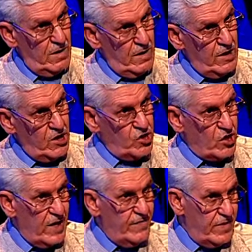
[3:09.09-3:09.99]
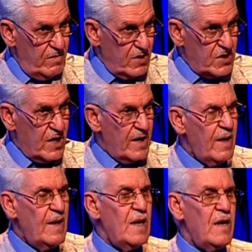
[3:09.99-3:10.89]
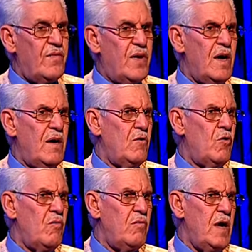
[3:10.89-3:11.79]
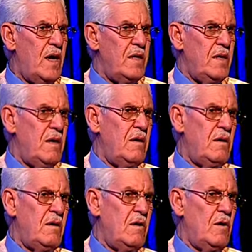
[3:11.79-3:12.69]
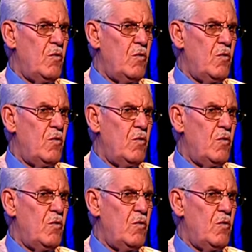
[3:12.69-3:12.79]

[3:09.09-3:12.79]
الهجرة في مصر فهم يعني آه،